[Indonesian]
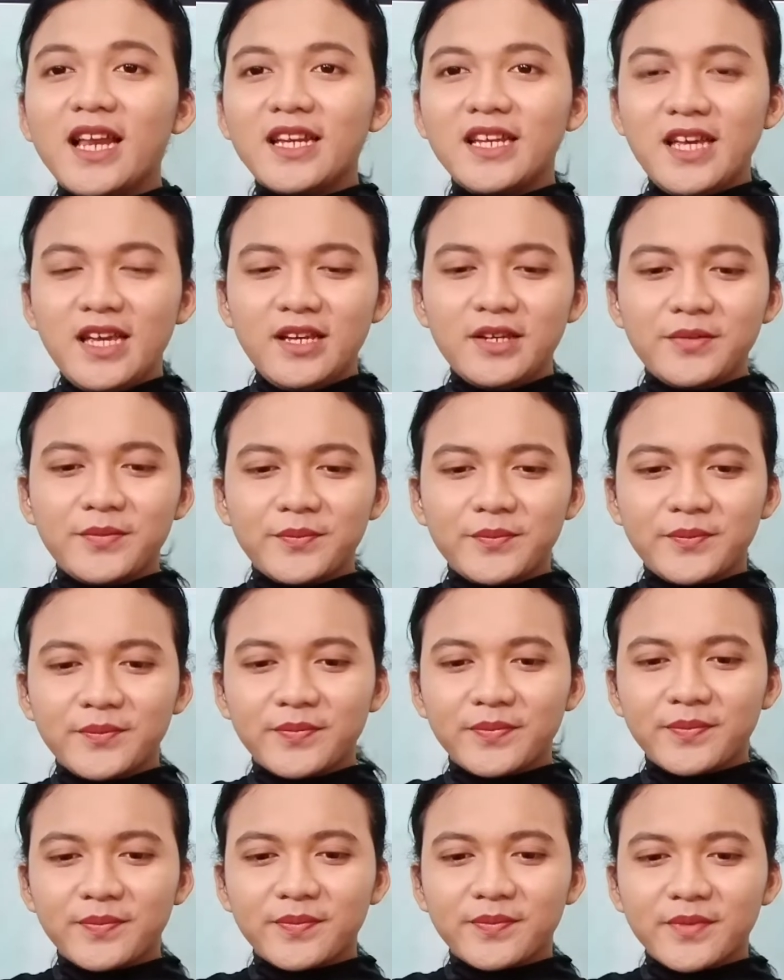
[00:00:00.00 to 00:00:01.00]
kali ya.
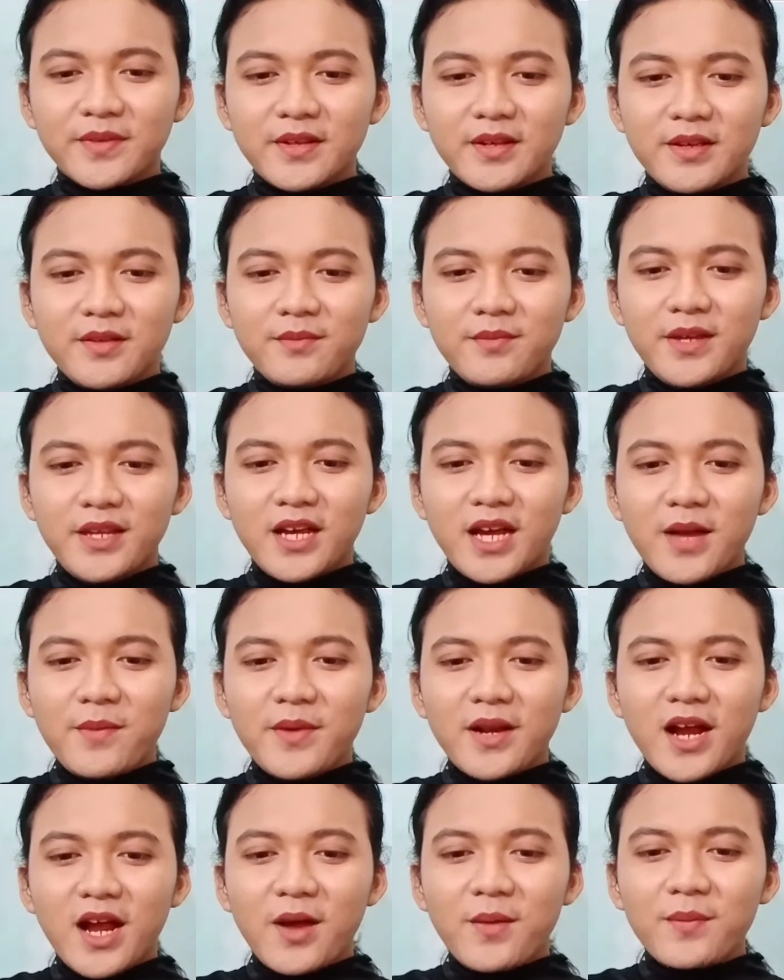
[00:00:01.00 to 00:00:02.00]
Banyak
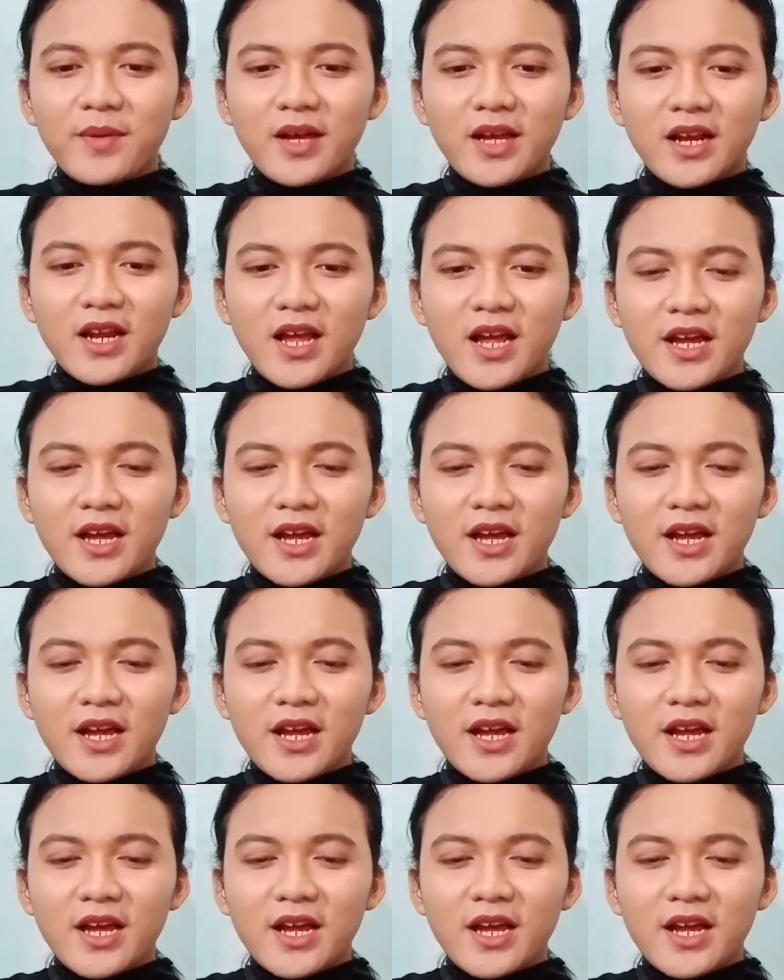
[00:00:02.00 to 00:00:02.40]
kamera-kamera,